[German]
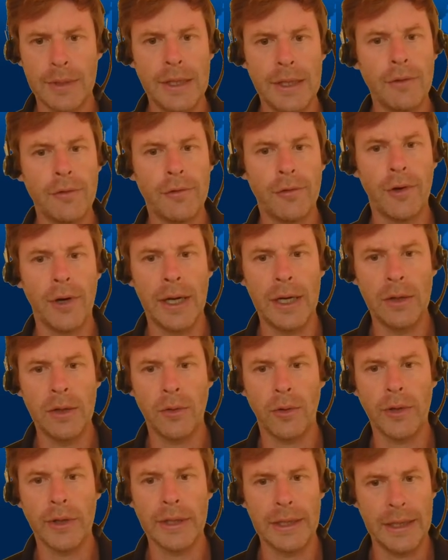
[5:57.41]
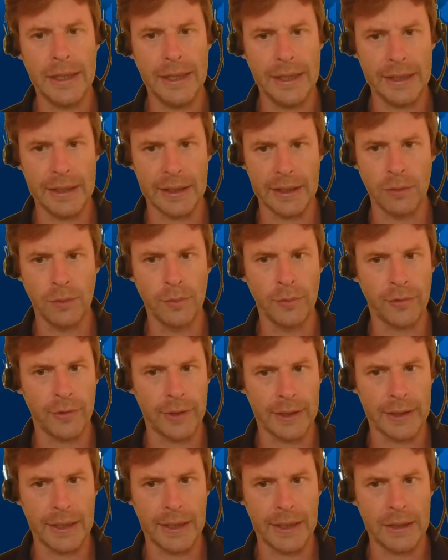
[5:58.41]
dienen vor allem euren Lehrern, um zu
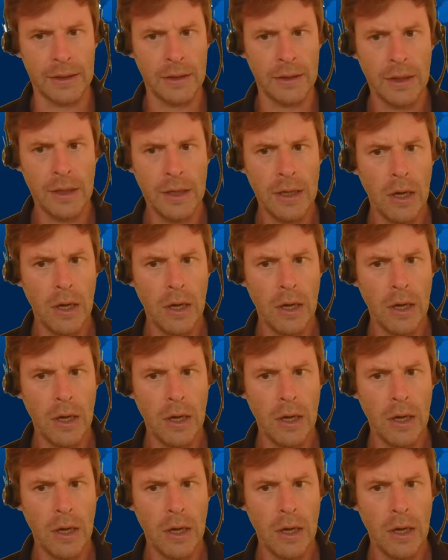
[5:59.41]
erkennen,